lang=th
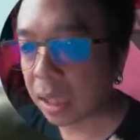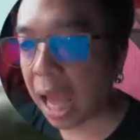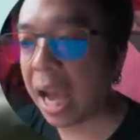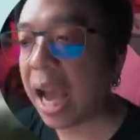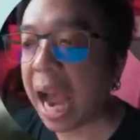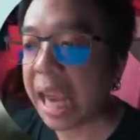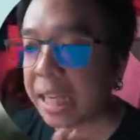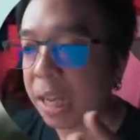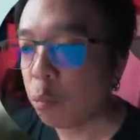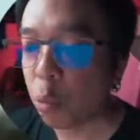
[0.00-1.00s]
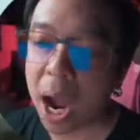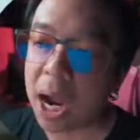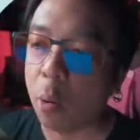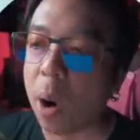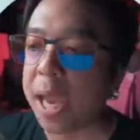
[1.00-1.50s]
ทางค่ายได้วา
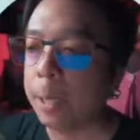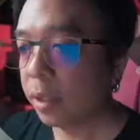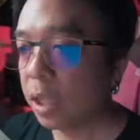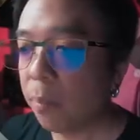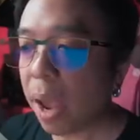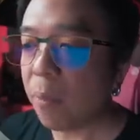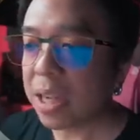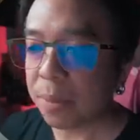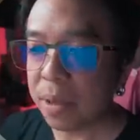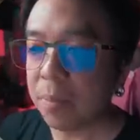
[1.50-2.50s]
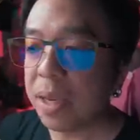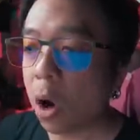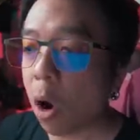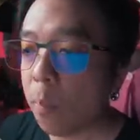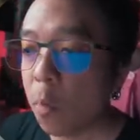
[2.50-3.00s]
งเอาไว้ถึงแม้ว่าจะไม่ได้มี
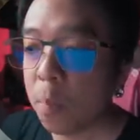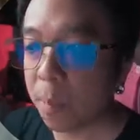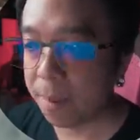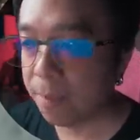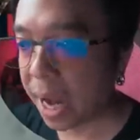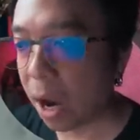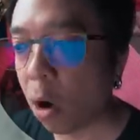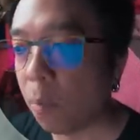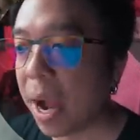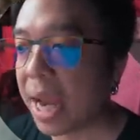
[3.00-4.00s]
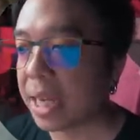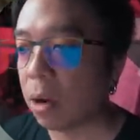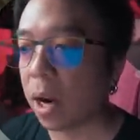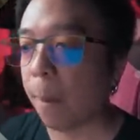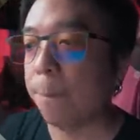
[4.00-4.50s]
ข้อมูลใหม่ๆ ออกมา
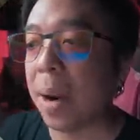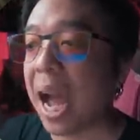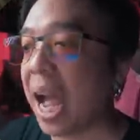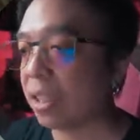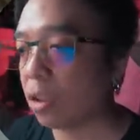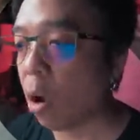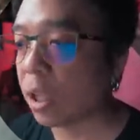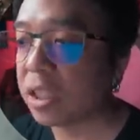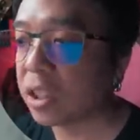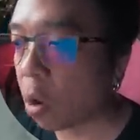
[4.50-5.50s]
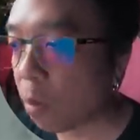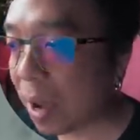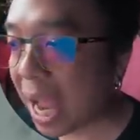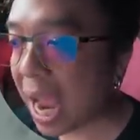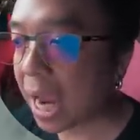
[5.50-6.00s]
เกี่ยวกับภาคต่อทั้ง
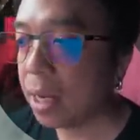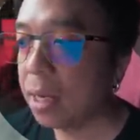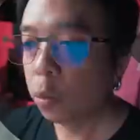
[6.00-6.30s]
2 ภาค